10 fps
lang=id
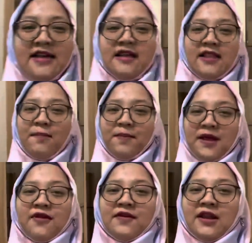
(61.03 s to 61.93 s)

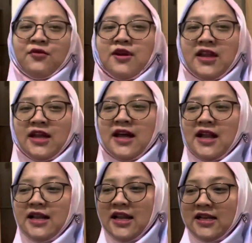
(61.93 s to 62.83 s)
Tapi Feni udah
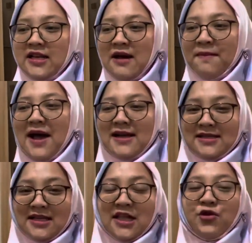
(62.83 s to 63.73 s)
ninggalin apa
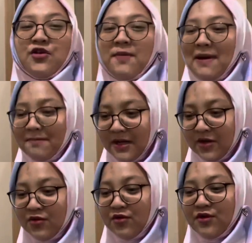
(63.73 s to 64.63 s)
ASI tadi udah
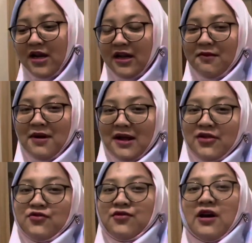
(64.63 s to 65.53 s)
pumping dulu dari
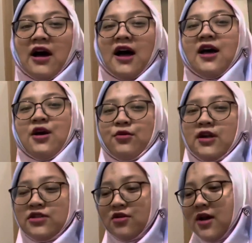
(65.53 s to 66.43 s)
kemarin juga, udah
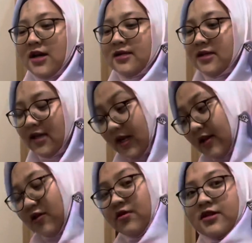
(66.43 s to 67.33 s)
stok ASI.
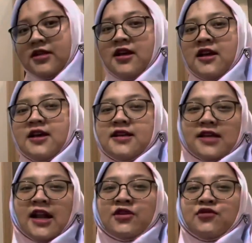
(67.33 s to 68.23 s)
Terus
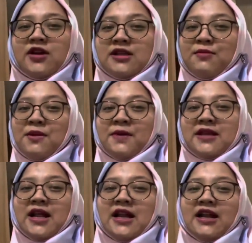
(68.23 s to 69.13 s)
sekarang juga sambil
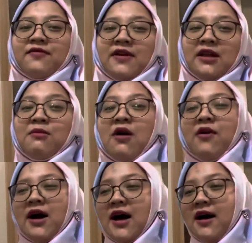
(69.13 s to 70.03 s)
perjalanan Feni
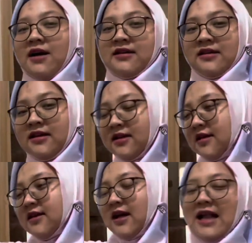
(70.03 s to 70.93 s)
bawa
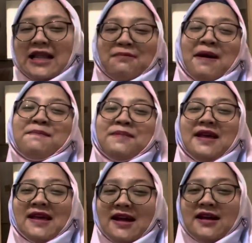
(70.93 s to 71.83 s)
alat
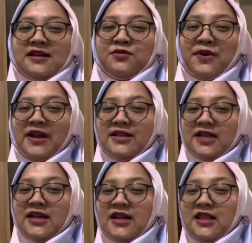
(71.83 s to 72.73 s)
pumping ya supaya di
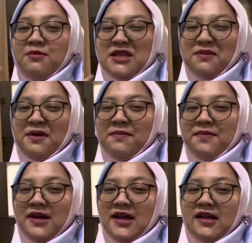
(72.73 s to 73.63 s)
sana nanti bisa
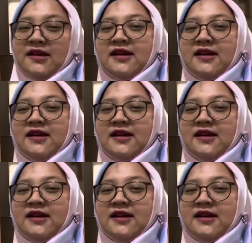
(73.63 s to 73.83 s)
pumping.